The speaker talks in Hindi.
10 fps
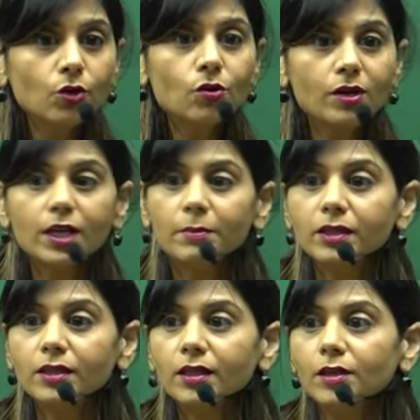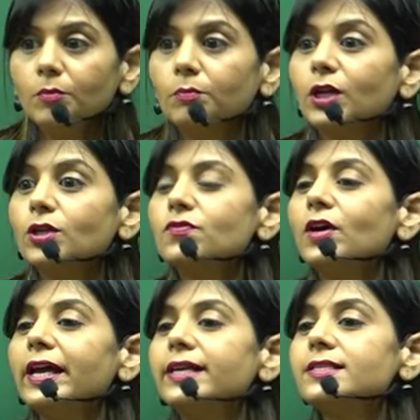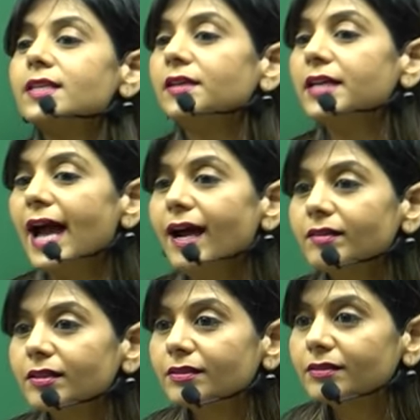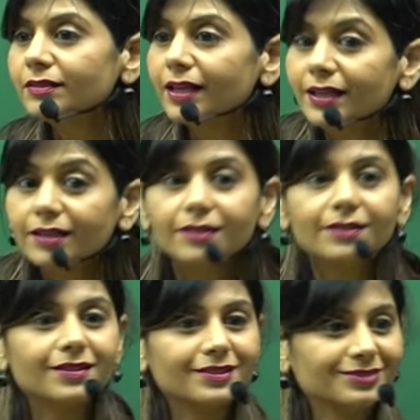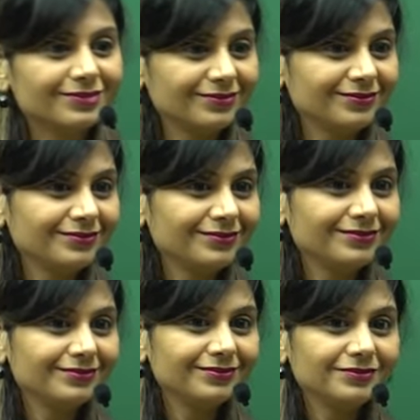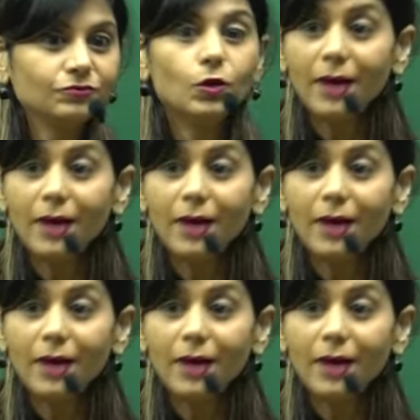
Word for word: और गोल्ड के बनते हैं बिकॉज वो एयर से रिएक्ट नहीं करते वो